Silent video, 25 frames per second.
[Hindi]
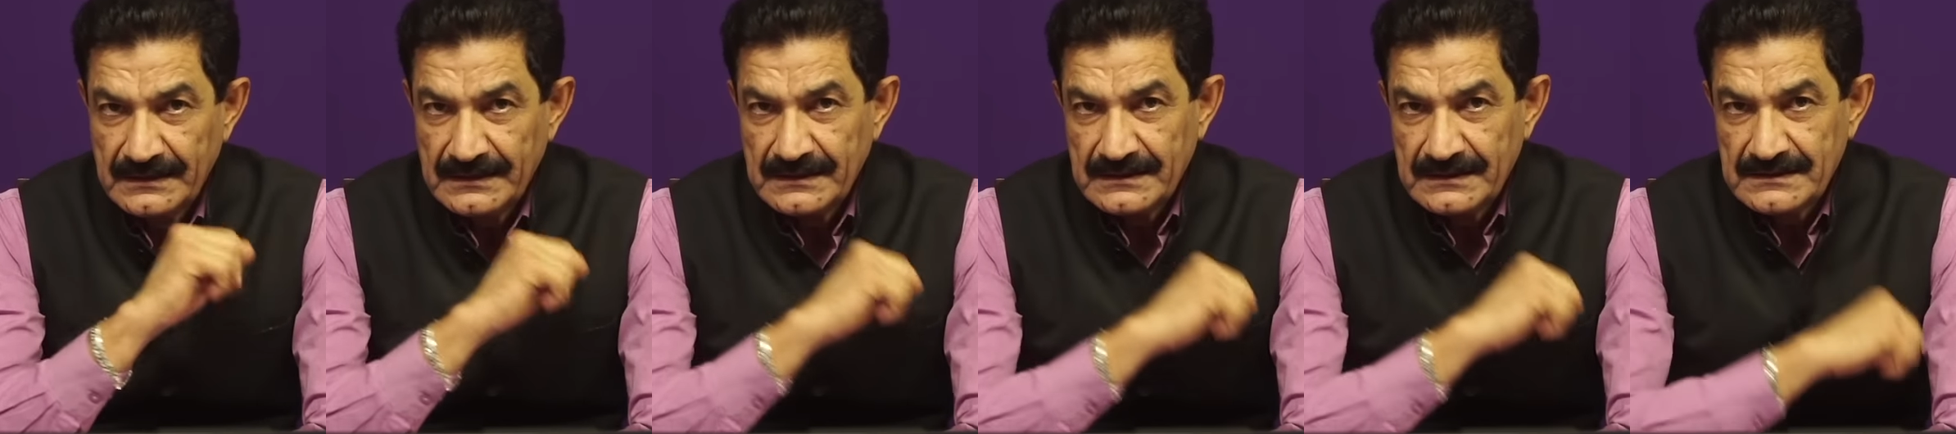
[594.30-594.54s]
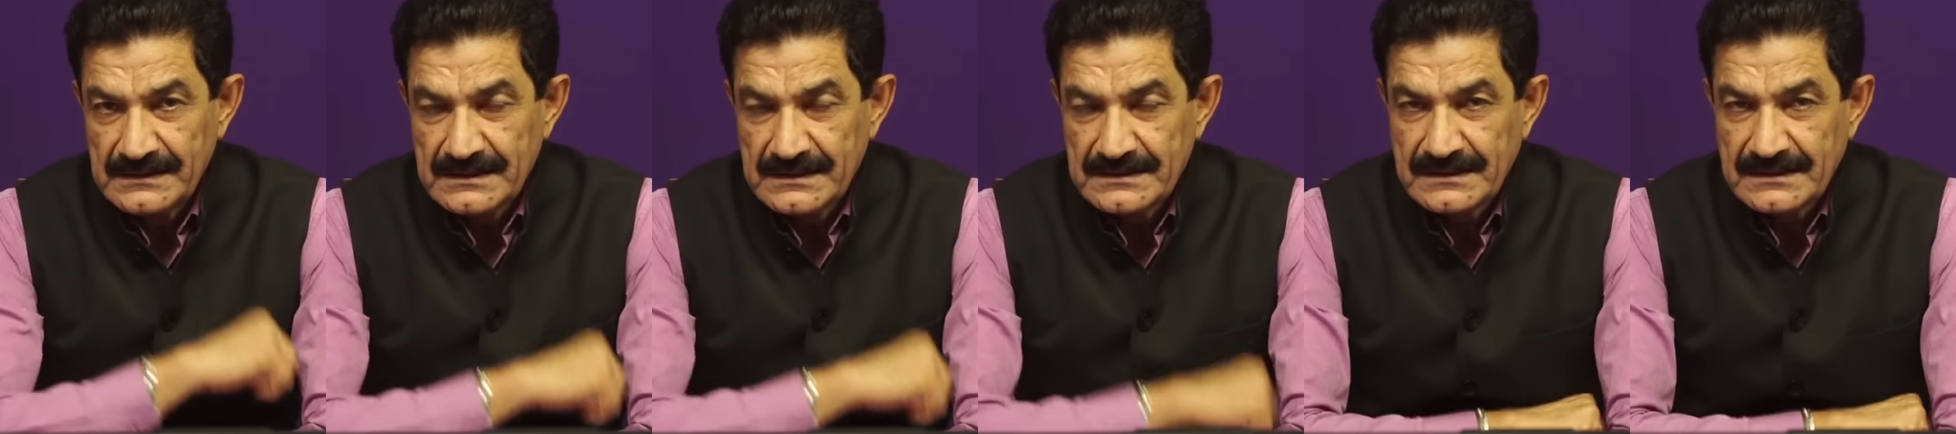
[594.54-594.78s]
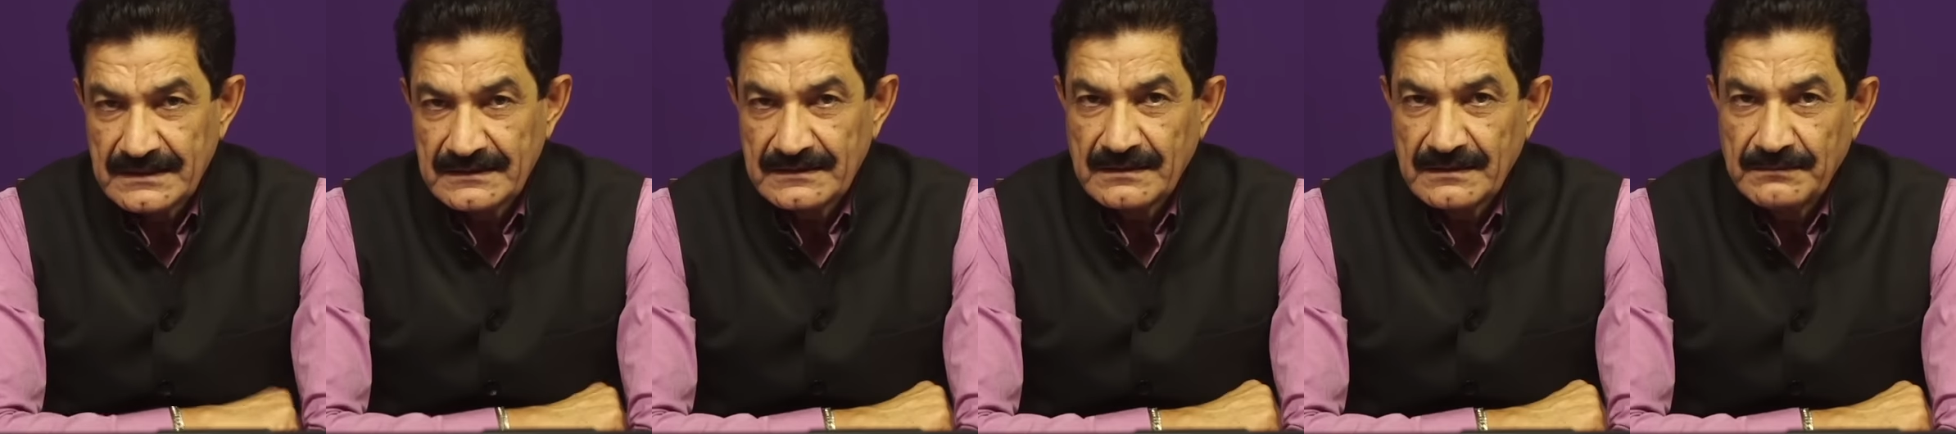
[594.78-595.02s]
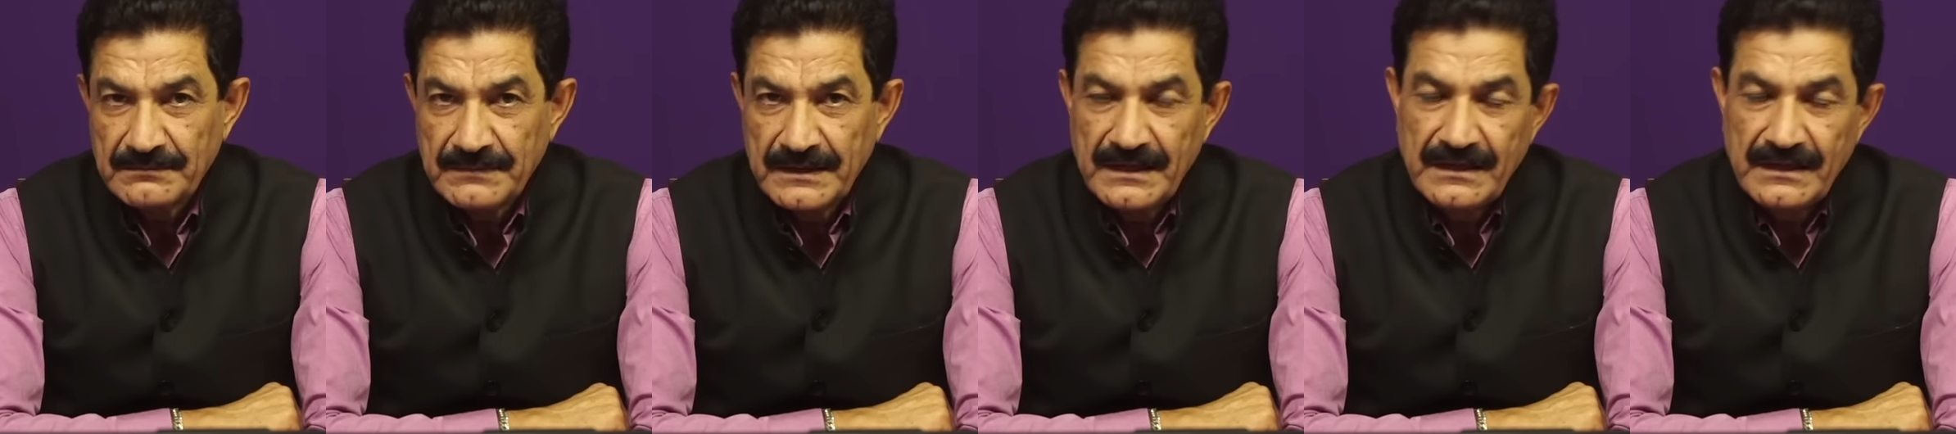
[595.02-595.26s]
जिसके
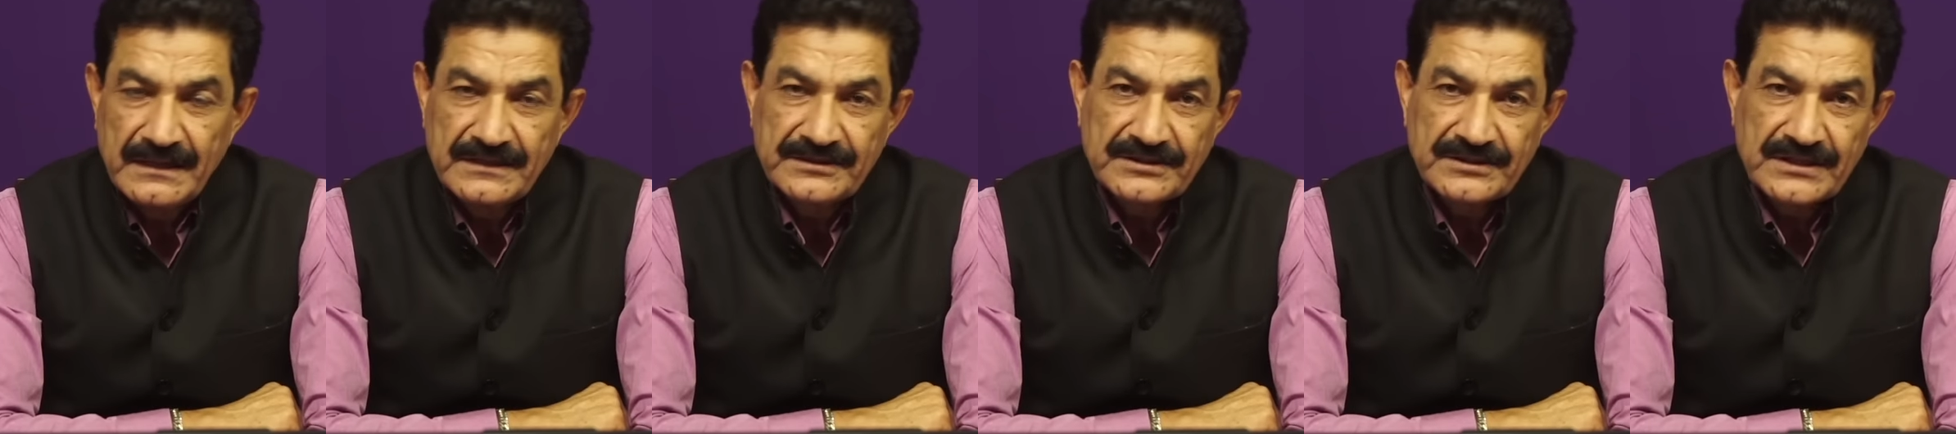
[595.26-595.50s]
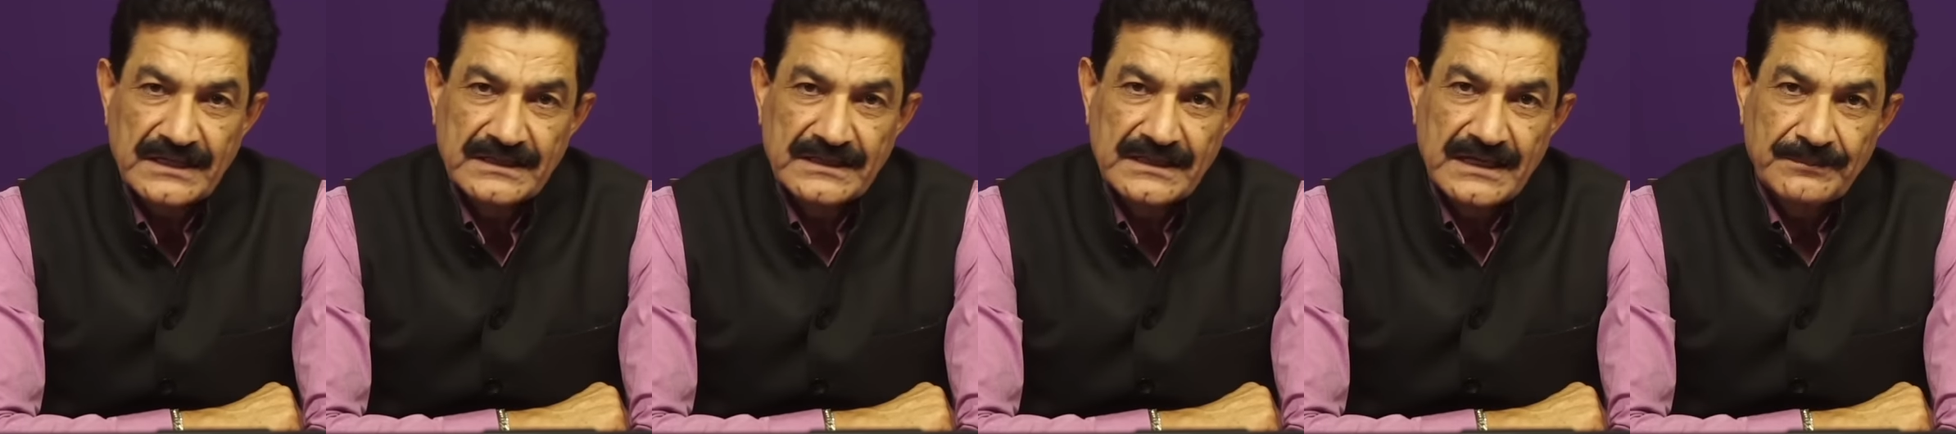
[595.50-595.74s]
थंबनेल ने शायद